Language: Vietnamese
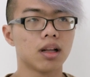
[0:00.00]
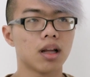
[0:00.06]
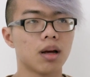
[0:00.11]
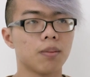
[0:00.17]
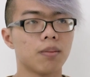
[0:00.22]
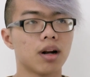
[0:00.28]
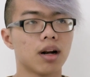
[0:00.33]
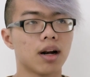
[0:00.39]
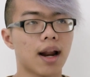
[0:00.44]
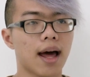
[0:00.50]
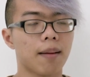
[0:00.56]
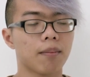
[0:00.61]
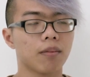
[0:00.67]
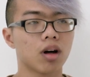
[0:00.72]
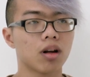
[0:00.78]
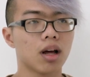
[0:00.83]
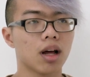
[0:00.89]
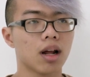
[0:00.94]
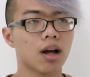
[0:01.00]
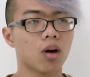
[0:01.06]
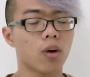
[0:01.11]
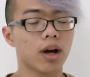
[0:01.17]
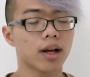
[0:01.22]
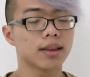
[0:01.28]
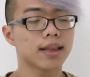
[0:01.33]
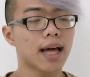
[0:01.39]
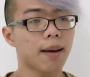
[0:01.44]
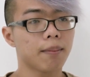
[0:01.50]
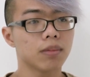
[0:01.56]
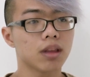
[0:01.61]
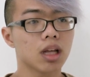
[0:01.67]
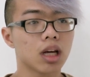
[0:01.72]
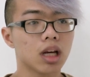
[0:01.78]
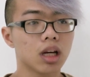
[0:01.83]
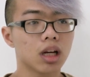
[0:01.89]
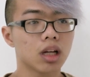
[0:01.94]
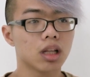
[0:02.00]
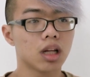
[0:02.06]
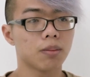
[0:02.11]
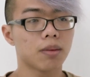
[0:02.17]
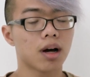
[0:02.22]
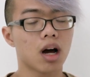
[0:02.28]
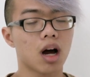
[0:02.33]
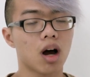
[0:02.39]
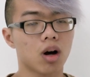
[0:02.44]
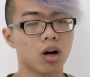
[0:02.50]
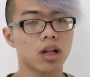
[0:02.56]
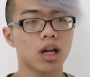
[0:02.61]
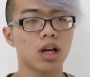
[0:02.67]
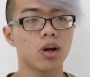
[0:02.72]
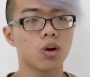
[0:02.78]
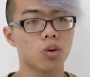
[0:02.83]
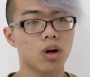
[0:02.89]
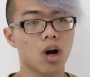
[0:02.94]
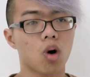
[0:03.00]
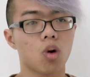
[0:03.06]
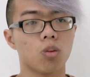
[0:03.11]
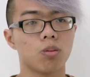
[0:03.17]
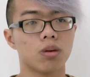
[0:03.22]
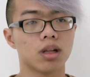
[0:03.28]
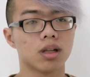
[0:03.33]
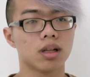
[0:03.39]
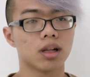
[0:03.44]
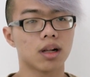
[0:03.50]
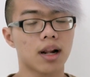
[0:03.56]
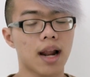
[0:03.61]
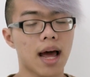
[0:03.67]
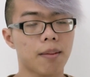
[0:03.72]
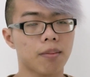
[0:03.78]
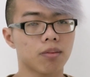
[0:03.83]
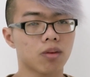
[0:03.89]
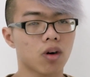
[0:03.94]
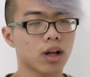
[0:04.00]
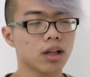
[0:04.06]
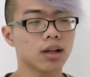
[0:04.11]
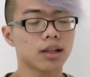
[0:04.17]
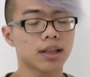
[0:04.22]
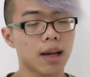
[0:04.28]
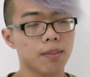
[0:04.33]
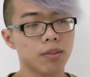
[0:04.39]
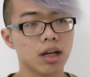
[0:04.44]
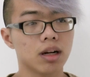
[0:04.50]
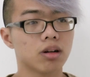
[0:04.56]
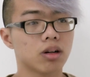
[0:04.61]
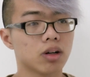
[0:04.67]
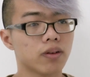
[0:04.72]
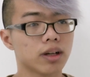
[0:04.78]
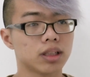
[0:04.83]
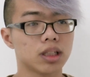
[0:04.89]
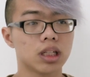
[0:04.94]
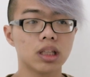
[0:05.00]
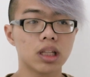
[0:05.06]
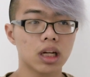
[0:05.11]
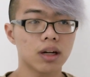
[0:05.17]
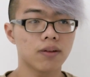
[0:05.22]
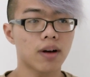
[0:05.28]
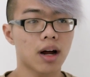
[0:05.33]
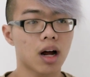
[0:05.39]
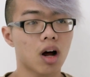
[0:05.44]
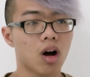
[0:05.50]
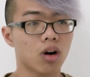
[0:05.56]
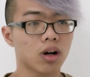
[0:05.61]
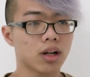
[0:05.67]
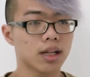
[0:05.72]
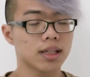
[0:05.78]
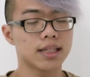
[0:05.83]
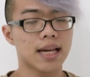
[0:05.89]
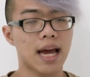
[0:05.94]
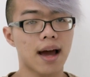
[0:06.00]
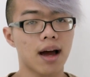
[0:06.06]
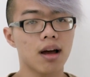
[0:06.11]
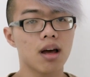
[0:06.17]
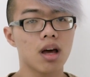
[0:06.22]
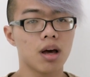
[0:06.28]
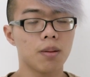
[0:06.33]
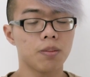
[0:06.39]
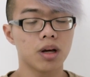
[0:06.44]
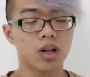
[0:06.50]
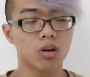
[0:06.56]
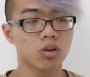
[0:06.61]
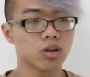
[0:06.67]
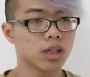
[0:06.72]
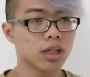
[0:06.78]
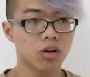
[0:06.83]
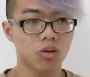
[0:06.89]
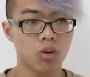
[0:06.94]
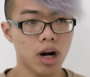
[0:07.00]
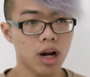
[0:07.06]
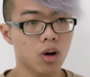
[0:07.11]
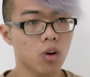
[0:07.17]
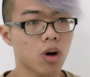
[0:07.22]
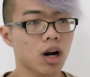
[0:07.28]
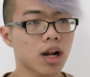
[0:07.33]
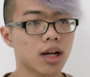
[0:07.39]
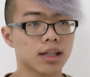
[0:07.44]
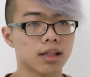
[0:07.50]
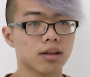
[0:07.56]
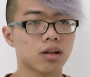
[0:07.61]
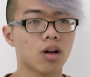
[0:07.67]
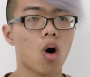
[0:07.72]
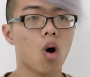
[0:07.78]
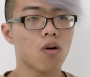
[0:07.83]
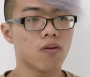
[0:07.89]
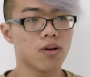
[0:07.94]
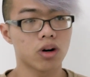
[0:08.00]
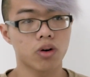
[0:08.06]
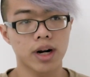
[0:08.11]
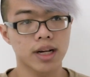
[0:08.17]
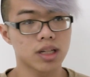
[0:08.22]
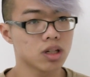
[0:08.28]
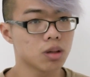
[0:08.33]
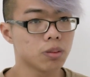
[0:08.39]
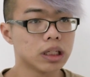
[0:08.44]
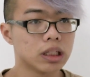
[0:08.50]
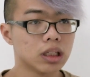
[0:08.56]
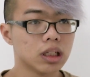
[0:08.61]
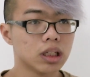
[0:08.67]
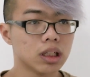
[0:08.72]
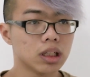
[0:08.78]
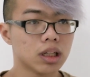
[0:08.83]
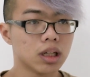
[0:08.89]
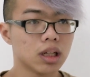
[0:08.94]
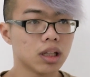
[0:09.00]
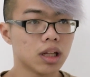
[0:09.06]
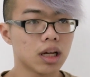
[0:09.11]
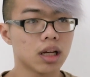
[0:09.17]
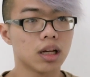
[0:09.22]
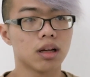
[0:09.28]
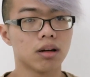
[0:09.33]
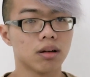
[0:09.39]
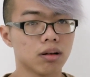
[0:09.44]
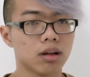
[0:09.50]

thì mình làm có thể là khoảng 8 tiếng, nhưng mà họ có thể yêu cầu mình làm khoảng 8,5 tiếng và 9 tiếng, mà họ có thể trả penalty rate hoặc là overrate cho mình. Thì